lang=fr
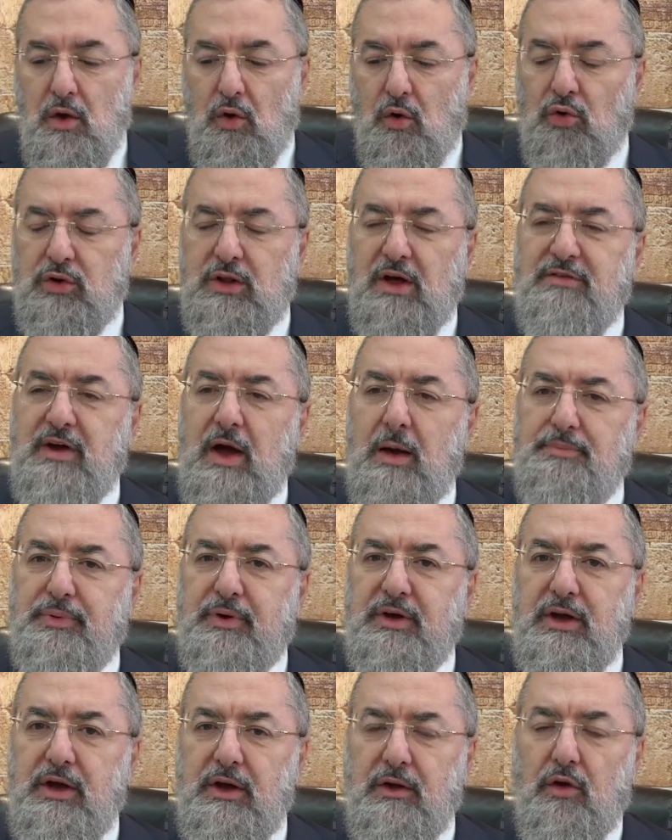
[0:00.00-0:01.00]
On avait
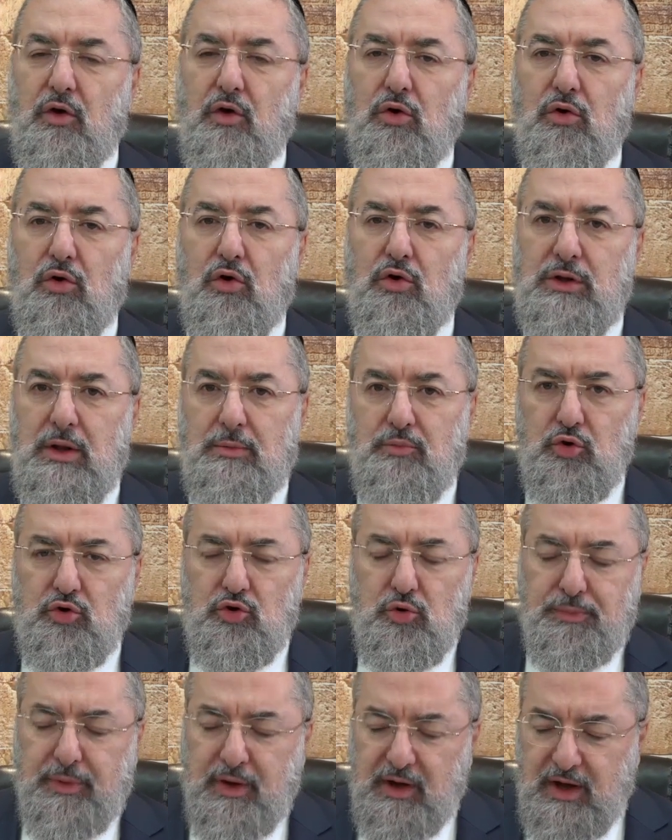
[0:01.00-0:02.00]
appris au début
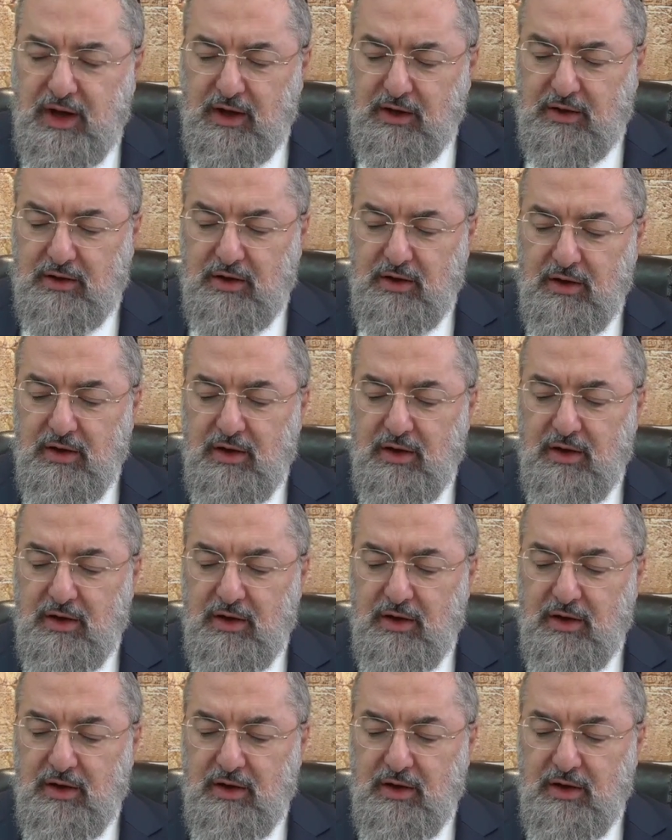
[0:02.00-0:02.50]
du perek